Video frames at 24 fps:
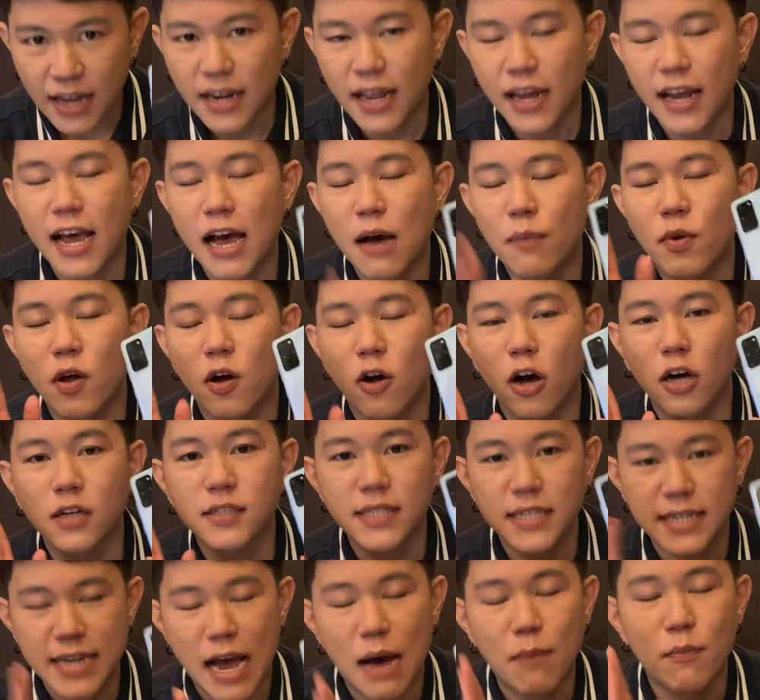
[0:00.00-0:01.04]
นะครับแล้วก็
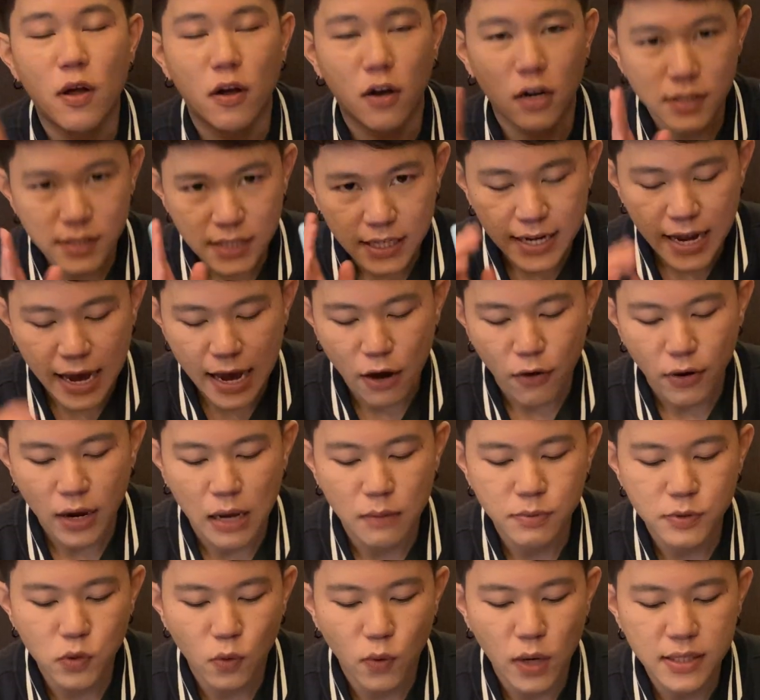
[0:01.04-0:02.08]
สีดำแล้วก็สีเทาครั
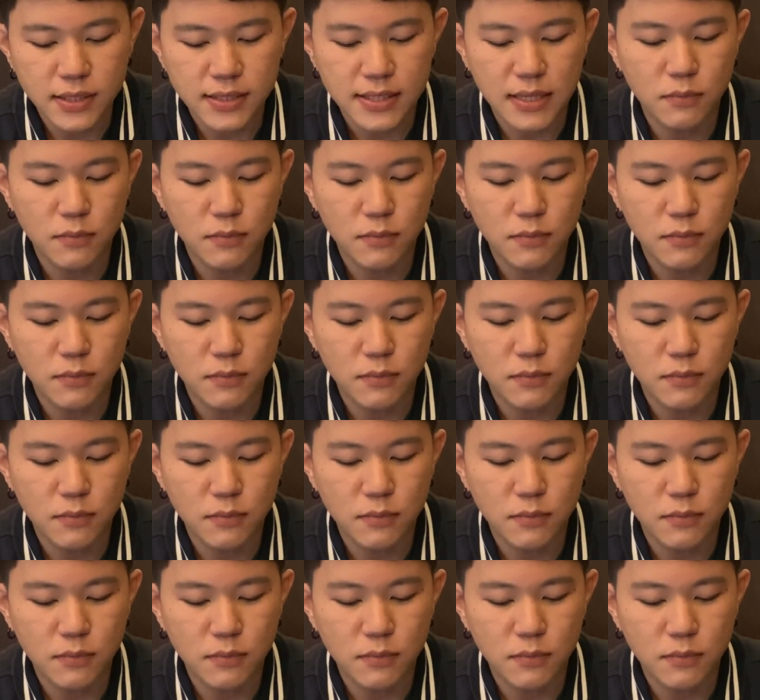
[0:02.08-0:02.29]
บส่วน